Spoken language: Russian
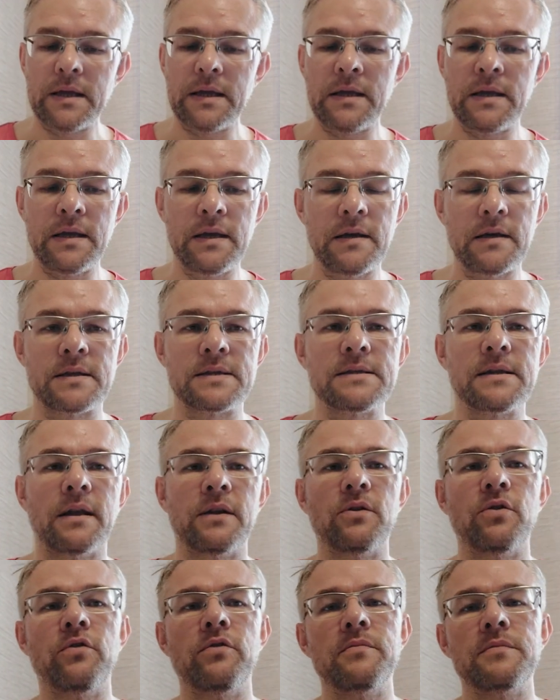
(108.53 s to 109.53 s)
и
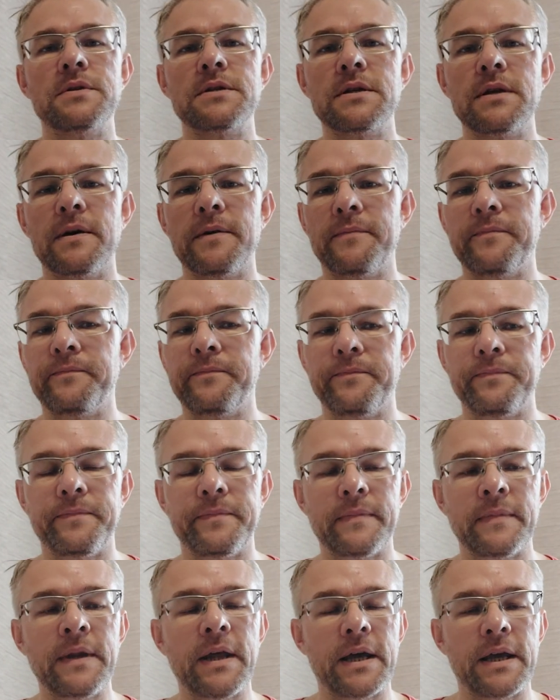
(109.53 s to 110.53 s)
становимся,
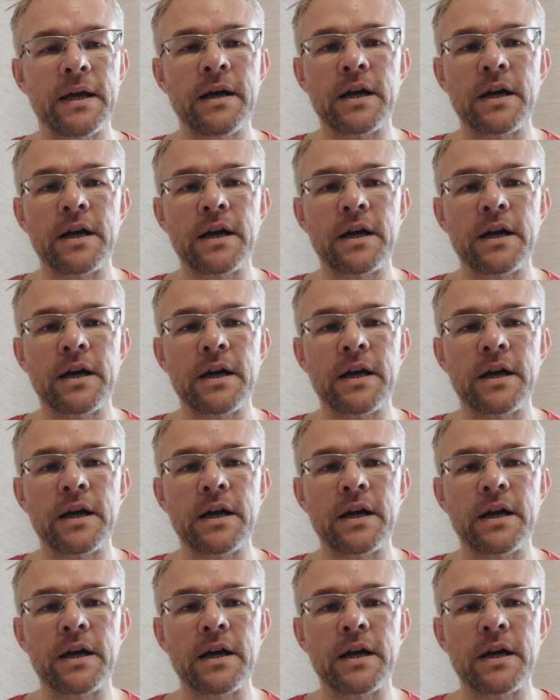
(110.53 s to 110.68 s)
да,